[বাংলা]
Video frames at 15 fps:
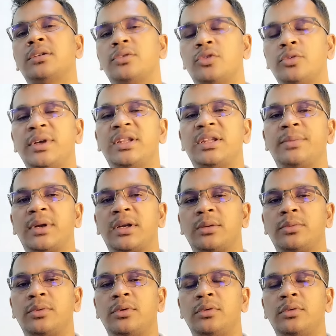ডুবাইতে
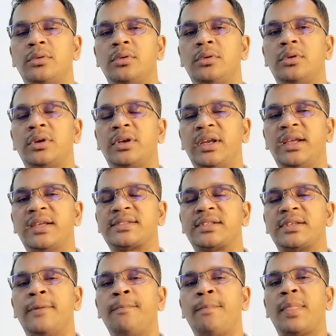পাঠাবো ঠিক আছে
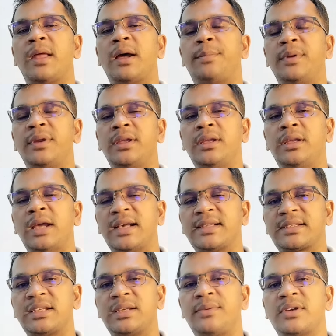আপনি
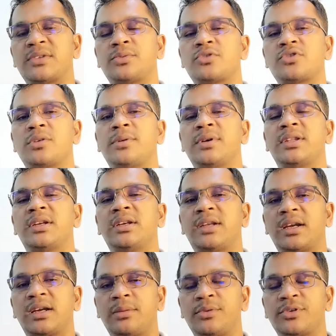আজকে পাসপোর্ট জমা দেন
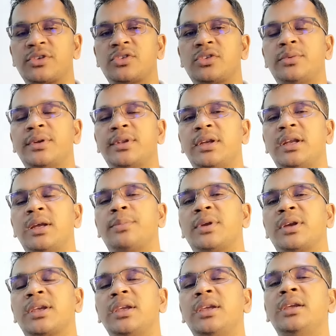টাকা পয়সা জমা দেন
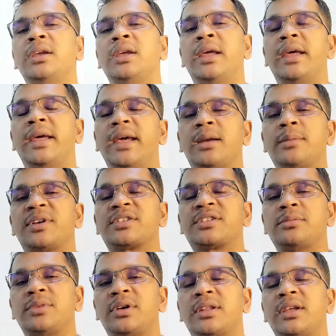আপনাকে এক
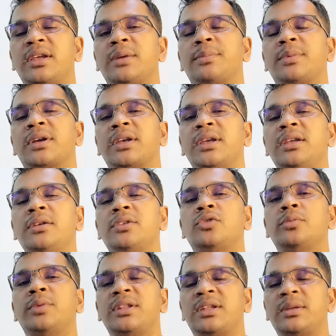মাসের মাথায় আপনাকে
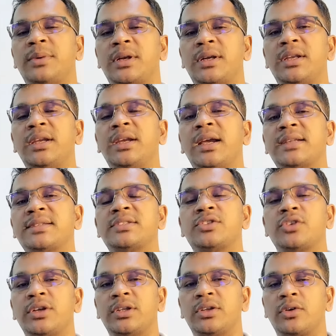দুবাইতে পাঠিয়ে কাজে
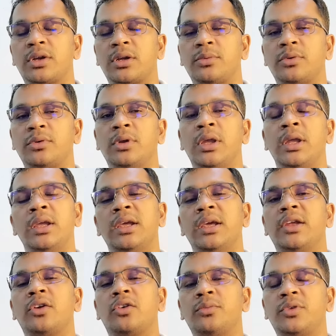জয়েন করাবো
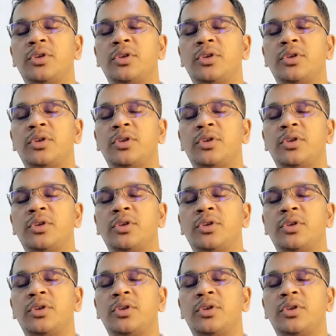এরকম